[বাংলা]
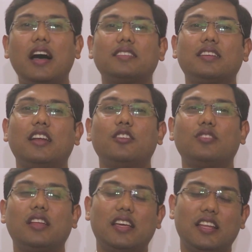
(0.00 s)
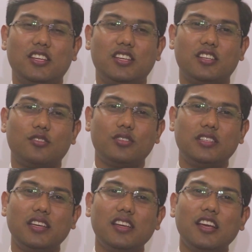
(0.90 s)
আজকের আলোচনা এখানে শেষ
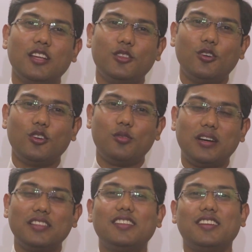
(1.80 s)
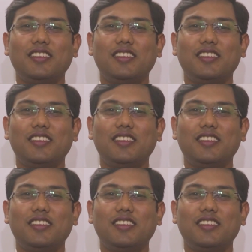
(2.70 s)
করছি ধন্যবাদ